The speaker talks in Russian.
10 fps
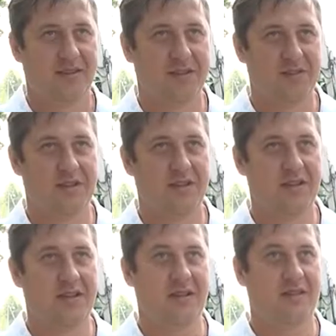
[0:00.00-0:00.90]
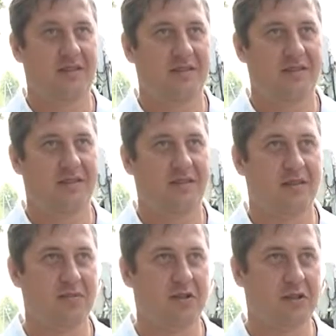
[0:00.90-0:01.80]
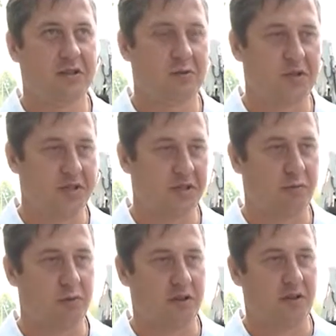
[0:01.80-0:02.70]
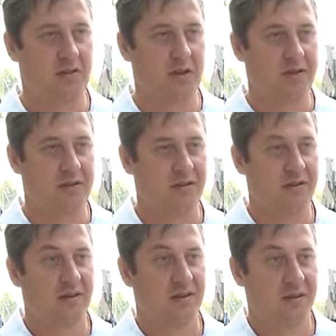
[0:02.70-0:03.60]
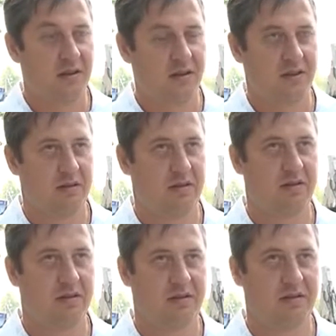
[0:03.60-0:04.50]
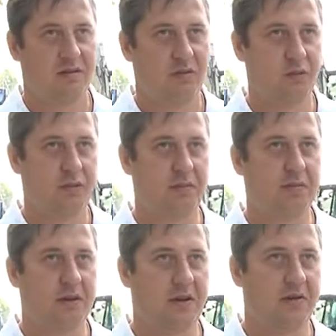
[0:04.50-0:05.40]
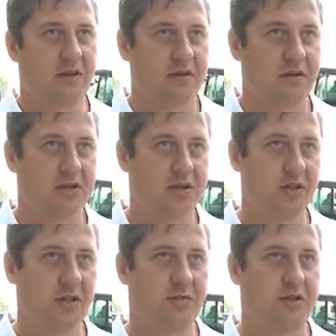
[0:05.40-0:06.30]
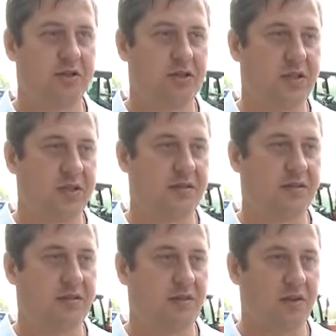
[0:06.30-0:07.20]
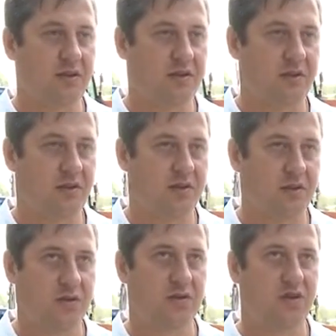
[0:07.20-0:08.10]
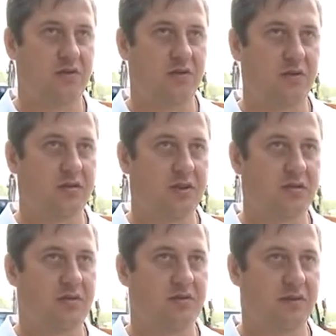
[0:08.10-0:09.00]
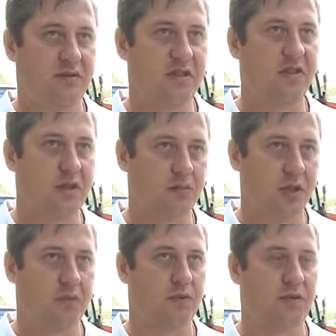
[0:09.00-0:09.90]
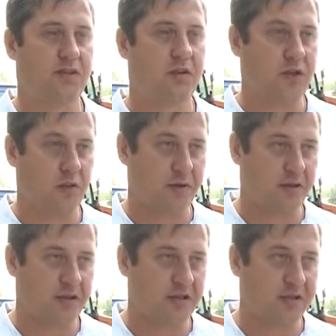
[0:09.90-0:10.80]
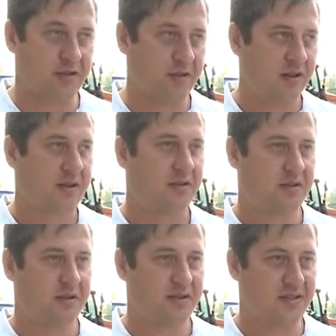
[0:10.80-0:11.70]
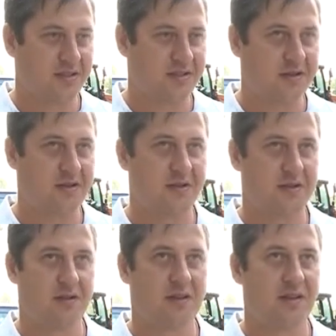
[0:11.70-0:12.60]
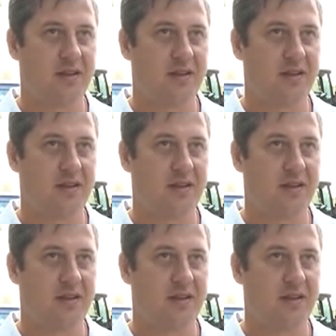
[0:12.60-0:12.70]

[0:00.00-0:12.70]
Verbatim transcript: На сегодняшний день ремонтируется участок полкилометра Э, улицы Парковой. Ширина проезжей части 7 метров. На сегодняшний день ведутся, э, проведены работы по фрезерованию проезжей части, то есть это снятие старого асфальта.